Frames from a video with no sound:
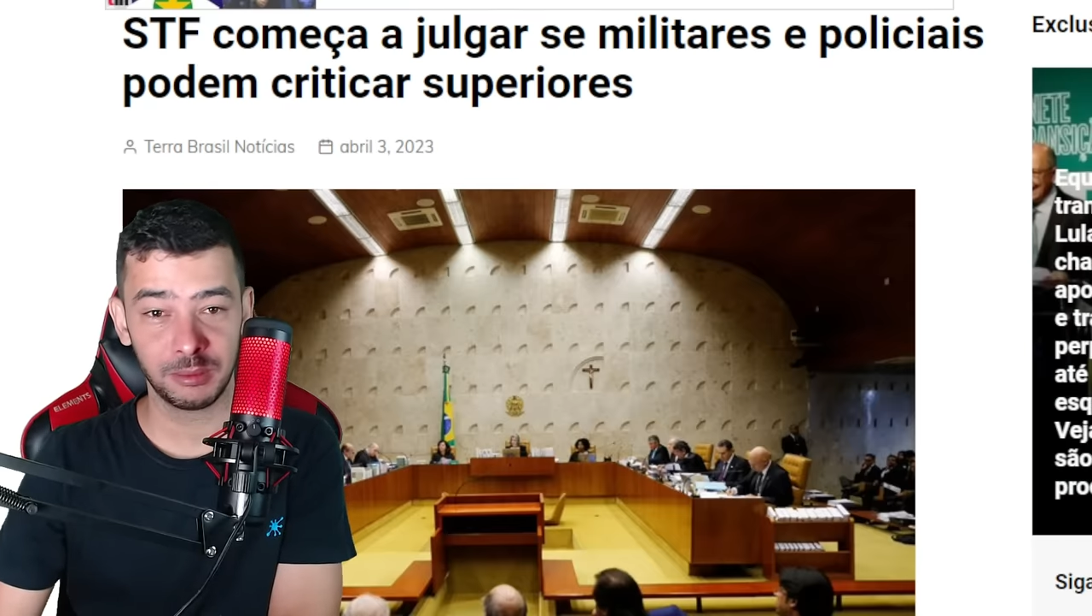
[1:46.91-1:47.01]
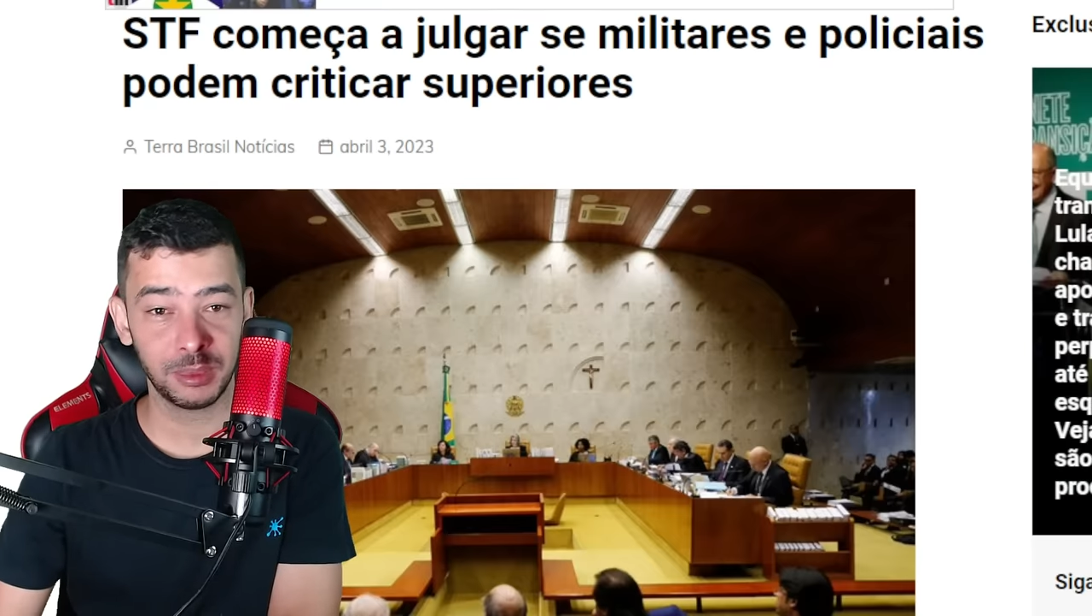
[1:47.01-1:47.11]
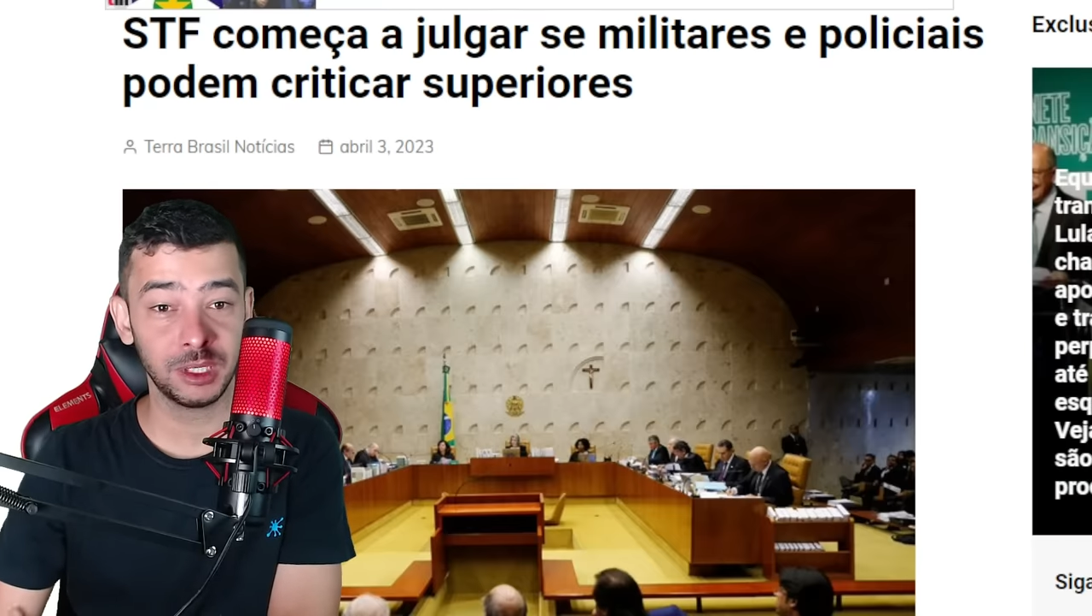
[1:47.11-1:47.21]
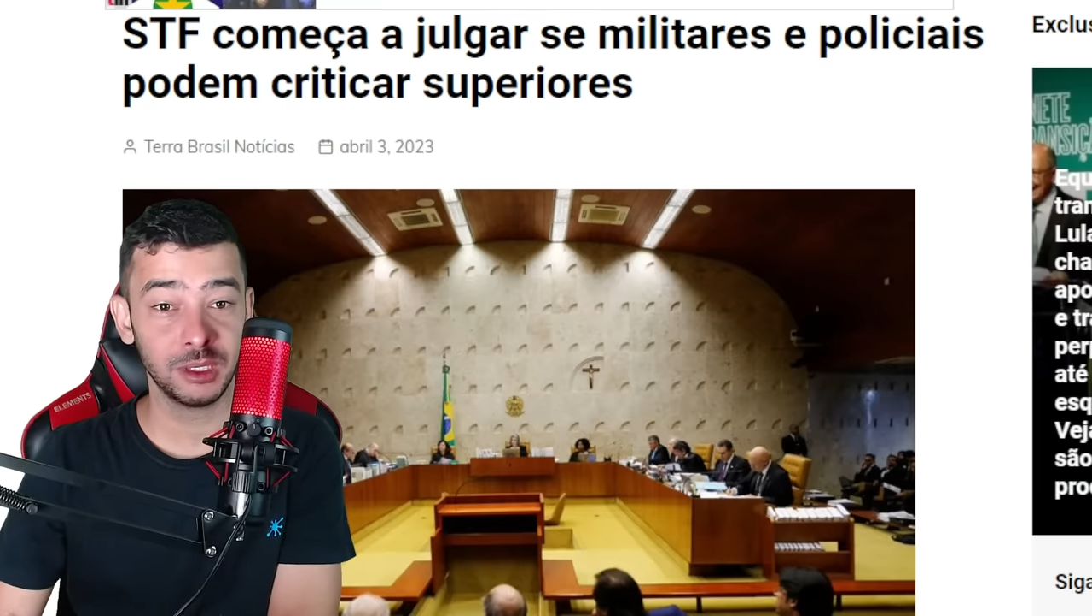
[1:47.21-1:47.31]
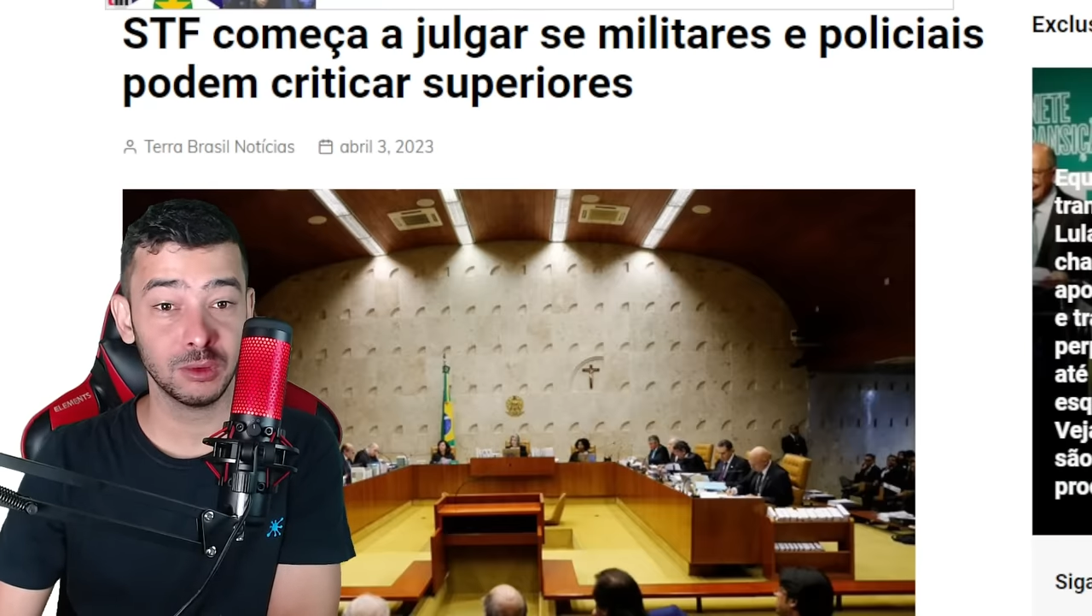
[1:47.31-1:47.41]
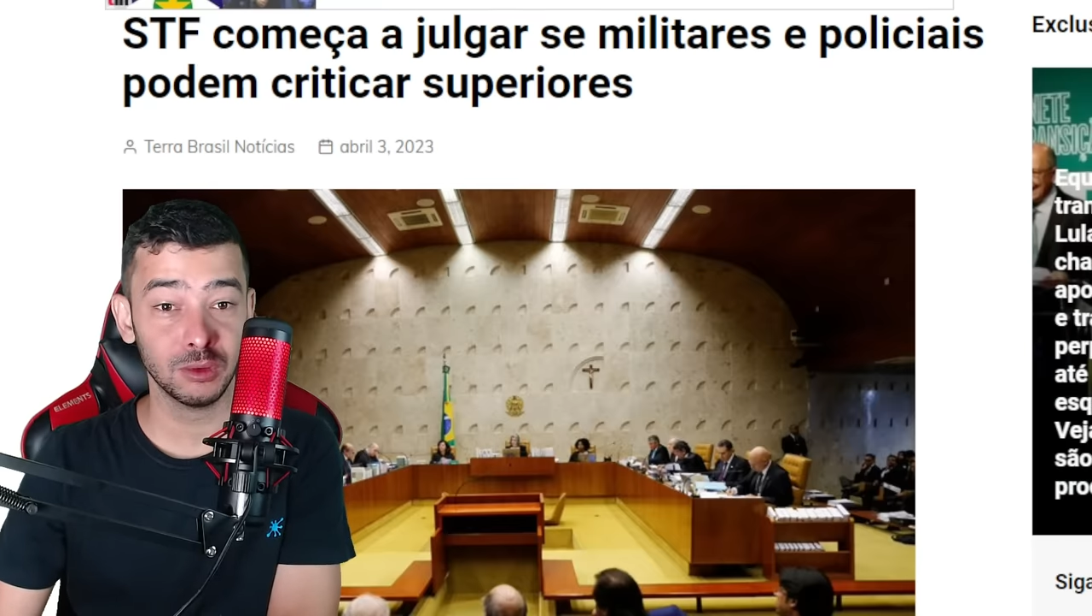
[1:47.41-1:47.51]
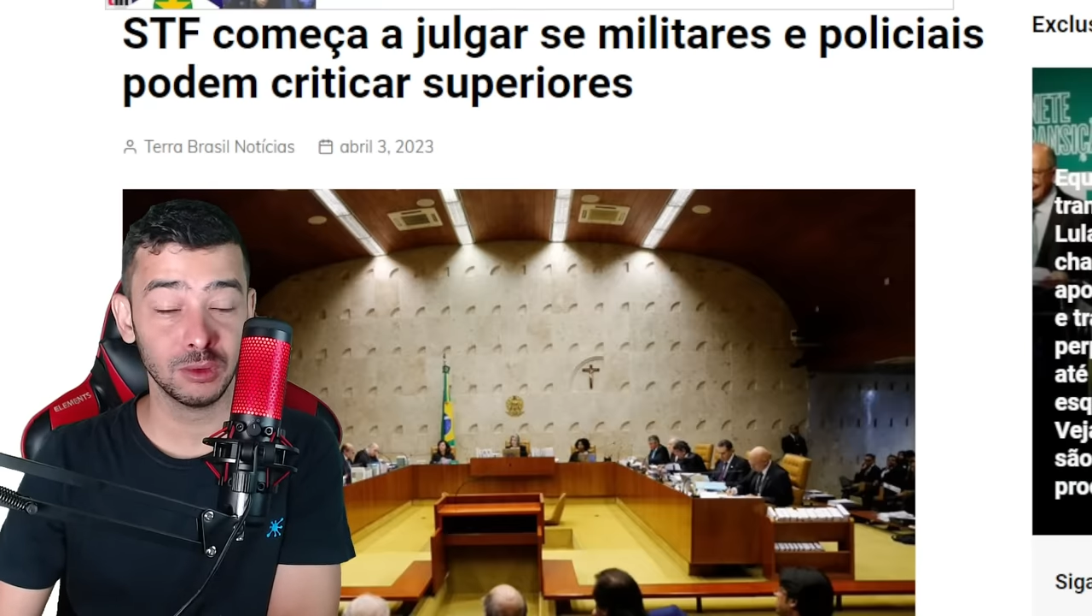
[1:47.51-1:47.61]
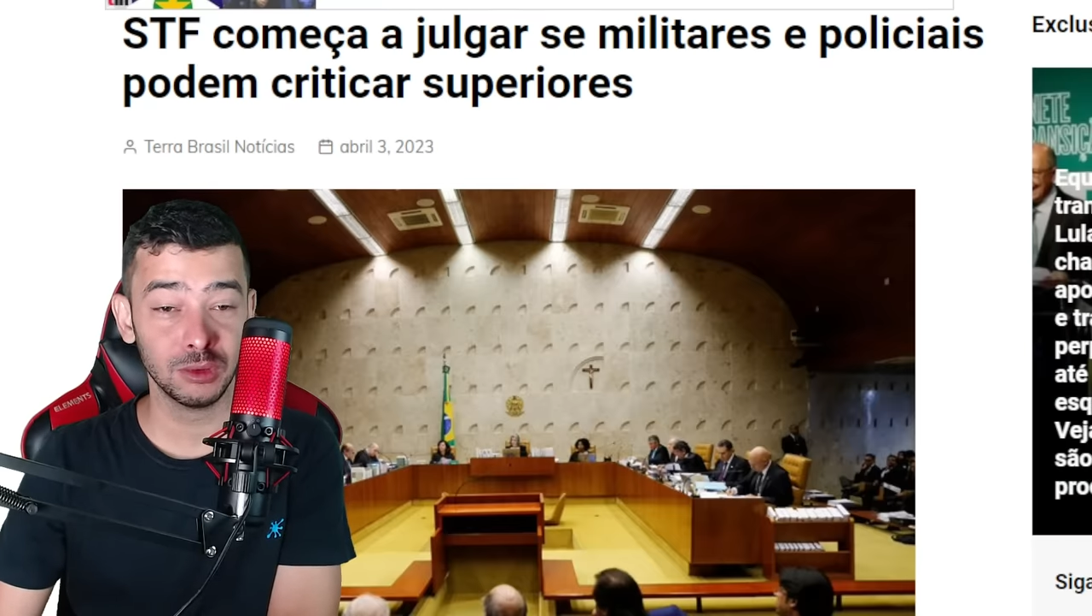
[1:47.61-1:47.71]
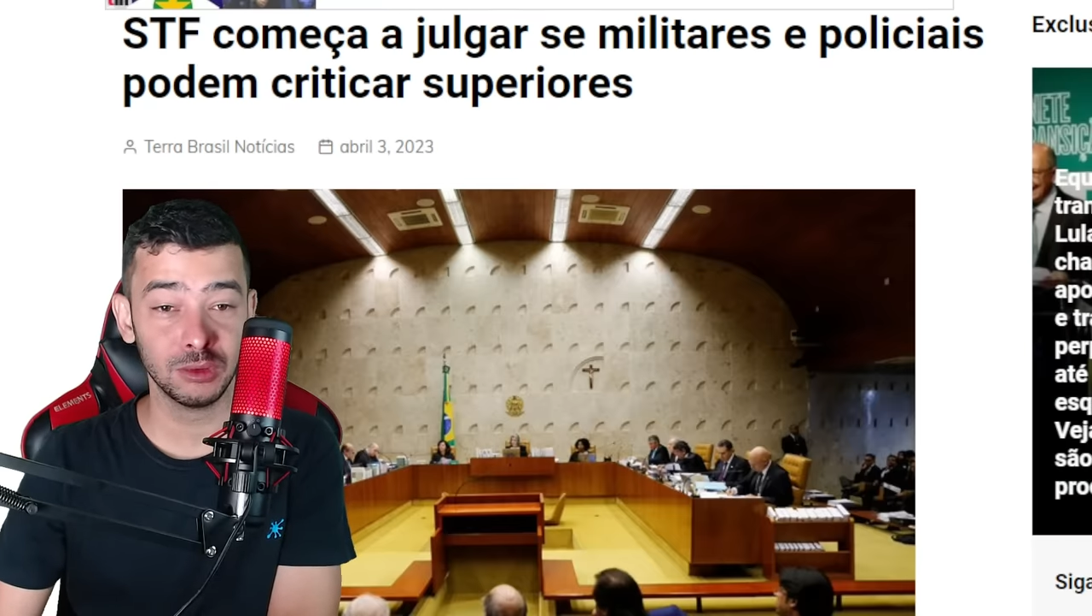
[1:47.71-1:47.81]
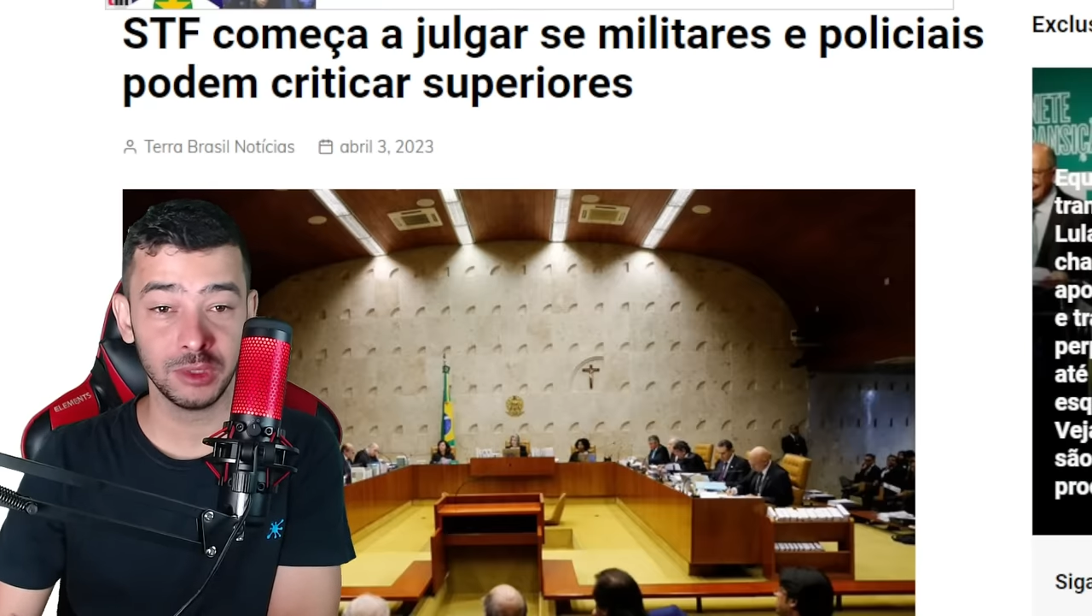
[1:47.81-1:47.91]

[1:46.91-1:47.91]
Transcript: Perigoso